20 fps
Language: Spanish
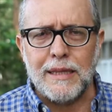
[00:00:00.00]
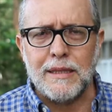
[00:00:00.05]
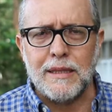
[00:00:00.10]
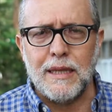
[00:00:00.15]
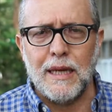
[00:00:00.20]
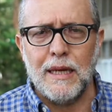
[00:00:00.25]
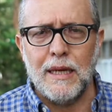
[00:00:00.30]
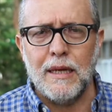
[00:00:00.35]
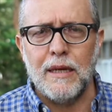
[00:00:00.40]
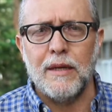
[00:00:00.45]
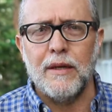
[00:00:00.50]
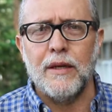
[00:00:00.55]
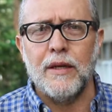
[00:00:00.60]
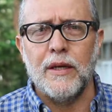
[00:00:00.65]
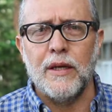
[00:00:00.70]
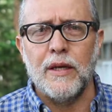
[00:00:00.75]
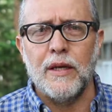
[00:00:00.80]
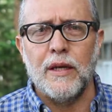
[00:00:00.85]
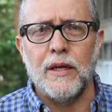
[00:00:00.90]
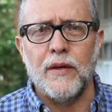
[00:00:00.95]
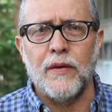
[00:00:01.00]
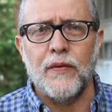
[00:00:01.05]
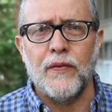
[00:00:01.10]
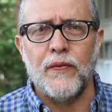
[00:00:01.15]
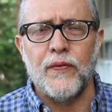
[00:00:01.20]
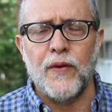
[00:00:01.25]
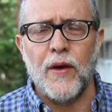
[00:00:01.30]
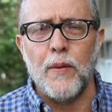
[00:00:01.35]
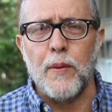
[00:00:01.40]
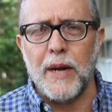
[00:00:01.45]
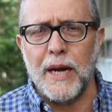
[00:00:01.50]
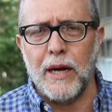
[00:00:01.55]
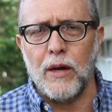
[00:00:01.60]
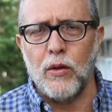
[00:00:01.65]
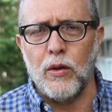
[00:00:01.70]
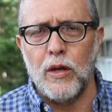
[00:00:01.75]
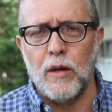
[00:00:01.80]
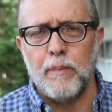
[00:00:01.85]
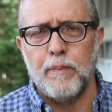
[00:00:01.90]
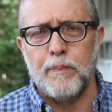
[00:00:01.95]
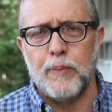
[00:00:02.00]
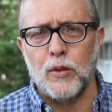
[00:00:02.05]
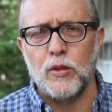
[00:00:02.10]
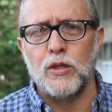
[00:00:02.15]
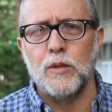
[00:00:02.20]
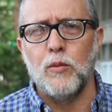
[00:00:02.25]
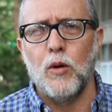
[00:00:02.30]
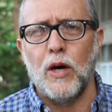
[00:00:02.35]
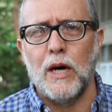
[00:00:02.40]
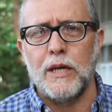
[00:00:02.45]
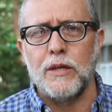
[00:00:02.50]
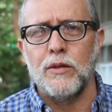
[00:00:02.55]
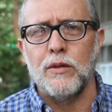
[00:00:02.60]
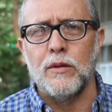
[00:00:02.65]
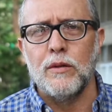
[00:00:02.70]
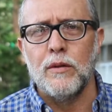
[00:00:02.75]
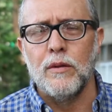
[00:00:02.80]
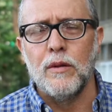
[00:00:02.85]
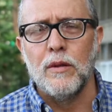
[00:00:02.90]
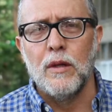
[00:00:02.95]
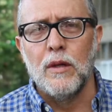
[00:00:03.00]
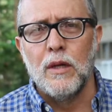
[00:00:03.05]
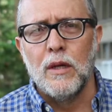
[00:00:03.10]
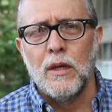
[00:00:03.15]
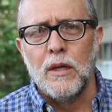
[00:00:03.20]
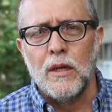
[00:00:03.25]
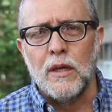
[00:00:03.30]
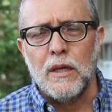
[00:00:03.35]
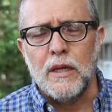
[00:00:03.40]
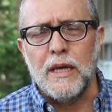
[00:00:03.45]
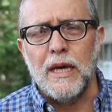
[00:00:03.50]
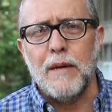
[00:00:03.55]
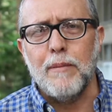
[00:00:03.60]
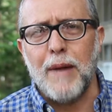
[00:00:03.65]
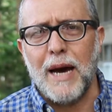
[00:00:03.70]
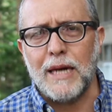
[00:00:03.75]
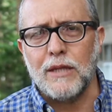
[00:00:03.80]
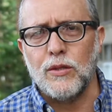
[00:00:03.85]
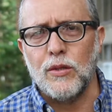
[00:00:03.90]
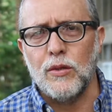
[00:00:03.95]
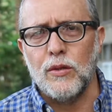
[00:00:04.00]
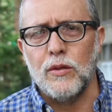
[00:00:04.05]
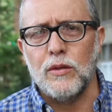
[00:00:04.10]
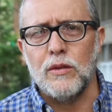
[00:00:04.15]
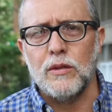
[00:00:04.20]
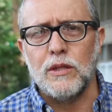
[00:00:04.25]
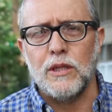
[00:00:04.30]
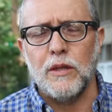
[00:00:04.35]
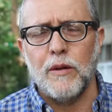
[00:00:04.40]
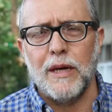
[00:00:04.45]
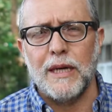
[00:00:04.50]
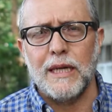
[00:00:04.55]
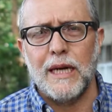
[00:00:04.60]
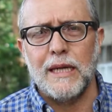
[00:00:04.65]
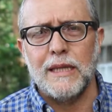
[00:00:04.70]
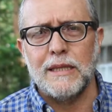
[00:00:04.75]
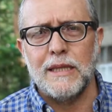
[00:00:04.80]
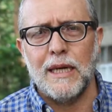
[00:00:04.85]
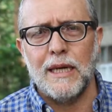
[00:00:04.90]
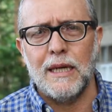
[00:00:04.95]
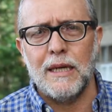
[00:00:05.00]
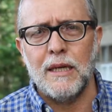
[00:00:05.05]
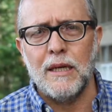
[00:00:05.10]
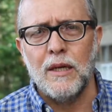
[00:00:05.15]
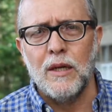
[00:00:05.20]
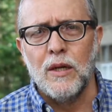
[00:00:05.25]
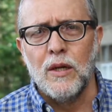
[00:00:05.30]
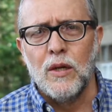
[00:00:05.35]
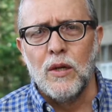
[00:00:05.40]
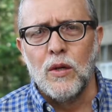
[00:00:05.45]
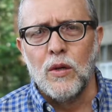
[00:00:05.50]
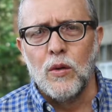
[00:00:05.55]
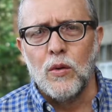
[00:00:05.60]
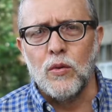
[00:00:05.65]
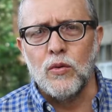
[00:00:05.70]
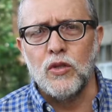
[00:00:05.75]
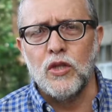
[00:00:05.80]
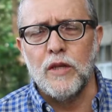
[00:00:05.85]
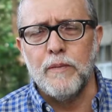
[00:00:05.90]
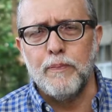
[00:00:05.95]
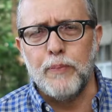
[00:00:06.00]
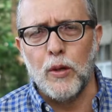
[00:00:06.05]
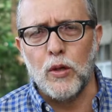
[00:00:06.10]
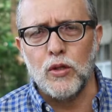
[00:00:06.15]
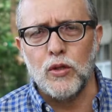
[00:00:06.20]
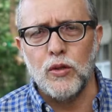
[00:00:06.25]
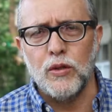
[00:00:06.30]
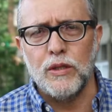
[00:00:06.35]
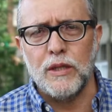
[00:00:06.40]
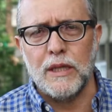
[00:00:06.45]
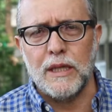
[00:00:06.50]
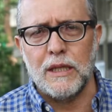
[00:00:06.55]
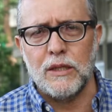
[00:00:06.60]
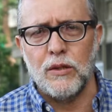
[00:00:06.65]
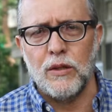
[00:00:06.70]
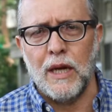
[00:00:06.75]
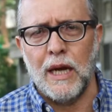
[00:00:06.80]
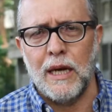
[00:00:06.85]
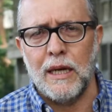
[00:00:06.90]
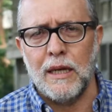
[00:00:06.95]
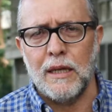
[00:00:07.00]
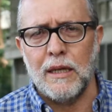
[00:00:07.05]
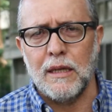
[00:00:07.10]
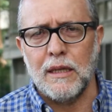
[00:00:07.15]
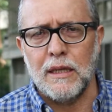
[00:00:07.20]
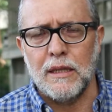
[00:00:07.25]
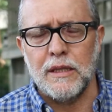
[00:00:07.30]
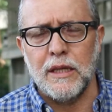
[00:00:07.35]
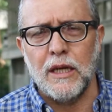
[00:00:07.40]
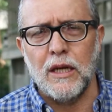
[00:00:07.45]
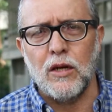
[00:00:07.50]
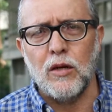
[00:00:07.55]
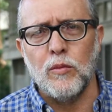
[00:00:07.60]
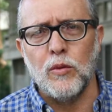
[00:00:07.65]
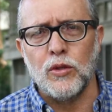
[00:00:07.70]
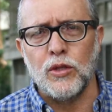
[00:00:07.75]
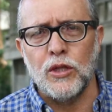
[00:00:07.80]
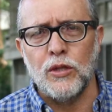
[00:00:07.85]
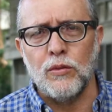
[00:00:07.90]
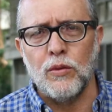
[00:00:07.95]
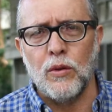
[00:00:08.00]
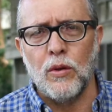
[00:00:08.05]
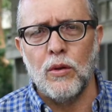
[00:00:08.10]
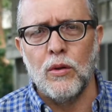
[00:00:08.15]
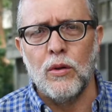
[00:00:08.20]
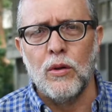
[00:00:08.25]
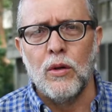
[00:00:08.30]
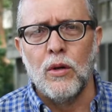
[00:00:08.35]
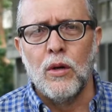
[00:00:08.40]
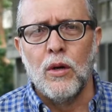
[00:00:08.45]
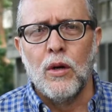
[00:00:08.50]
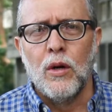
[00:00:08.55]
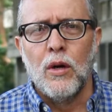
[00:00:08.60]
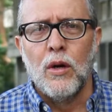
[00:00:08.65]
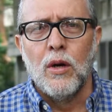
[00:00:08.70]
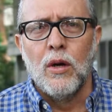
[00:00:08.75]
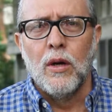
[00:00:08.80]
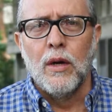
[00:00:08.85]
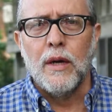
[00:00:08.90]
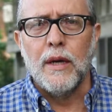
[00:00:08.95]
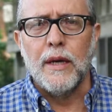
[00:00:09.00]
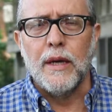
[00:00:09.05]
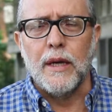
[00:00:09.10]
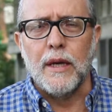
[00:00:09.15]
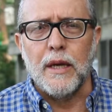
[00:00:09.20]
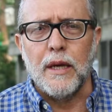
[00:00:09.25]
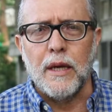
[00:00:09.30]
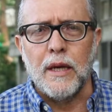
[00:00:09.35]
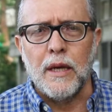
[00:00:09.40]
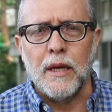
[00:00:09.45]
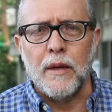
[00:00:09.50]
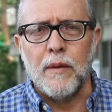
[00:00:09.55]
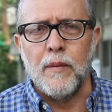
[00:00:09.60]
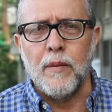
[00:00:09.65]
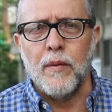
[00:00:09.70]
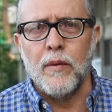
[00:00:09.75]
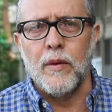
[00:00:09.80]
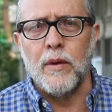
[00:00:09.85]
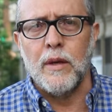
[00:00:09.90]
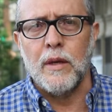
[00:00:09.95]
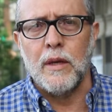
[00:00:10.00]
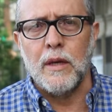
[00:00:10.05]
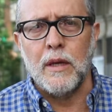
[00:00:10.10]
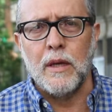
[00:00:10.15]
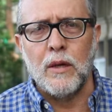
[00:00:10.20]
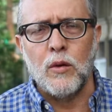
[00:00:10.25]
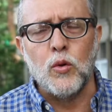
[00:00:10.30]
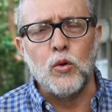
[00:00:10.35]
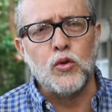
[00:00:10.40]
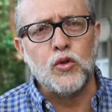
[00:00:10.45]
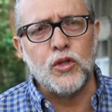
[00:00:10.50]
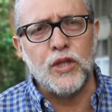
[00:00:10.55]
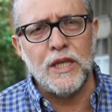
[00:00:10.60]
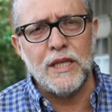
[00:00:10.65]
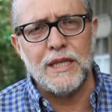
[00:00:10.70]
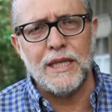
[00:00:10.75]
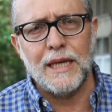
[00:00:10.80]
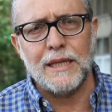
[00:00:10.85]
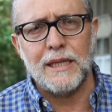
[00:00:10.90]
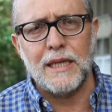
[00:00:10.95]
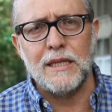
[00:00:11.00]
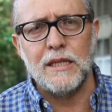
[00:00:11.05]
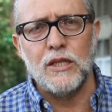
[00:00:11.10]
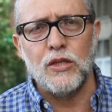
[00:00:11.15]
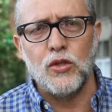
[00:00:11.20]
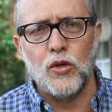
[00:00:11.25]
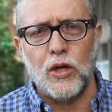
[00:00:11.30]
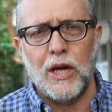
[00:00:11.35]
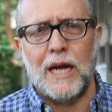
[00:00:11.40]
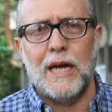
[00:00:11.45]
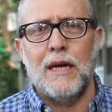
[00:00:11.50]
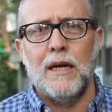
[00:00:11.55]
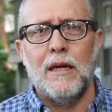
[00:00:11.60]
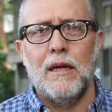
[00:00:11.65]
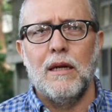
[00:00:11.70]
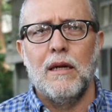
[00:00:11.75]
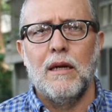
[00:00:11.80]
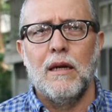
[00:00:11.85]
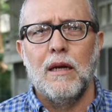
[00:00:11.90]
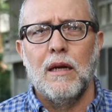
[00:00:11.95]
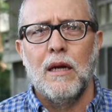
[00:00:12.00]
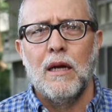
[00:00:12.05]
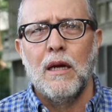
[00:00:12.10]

hasta febrero del próximo año y en marzo se va a realizar un simposio internacional que tiene como título eh, eh, Justicia Transicional